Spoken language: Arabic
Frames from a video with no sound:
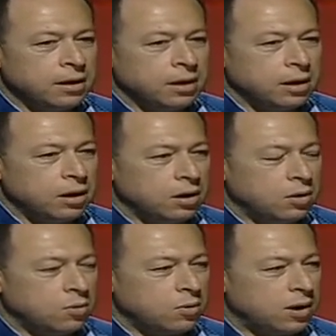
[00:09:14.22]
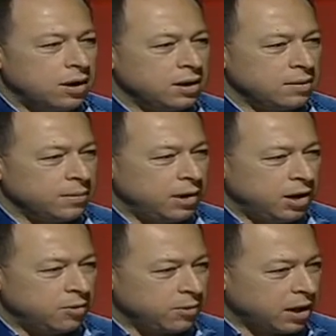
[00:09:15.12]
آه، وخالي من
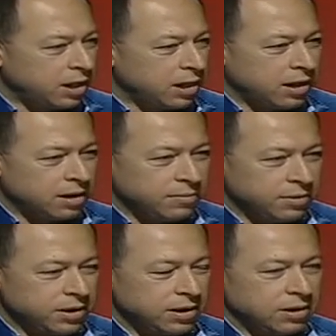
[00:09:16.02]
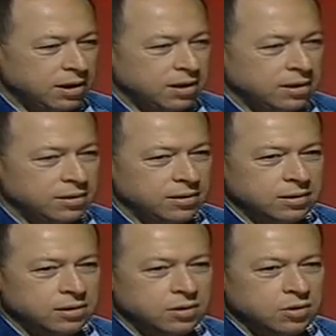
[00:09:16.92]
الحلويات العربية إلى آخره
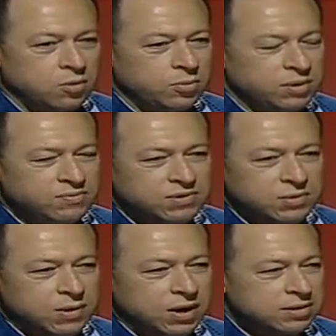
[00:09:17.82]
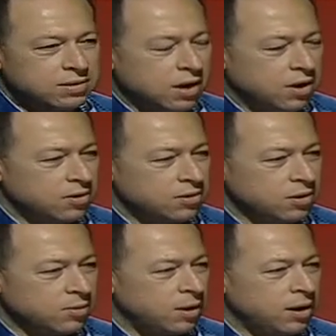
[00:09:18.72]
وبنفس الوقت ياخذ
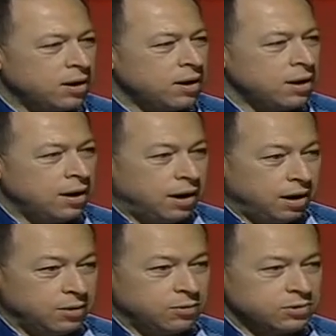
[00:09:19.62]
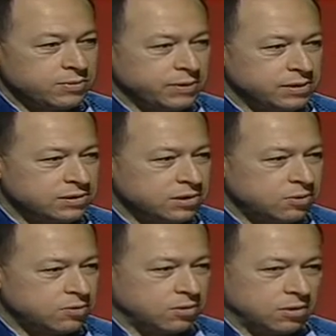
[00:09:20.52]
دواء على وجبة
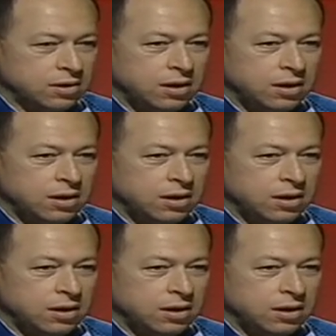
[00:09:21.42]
السحور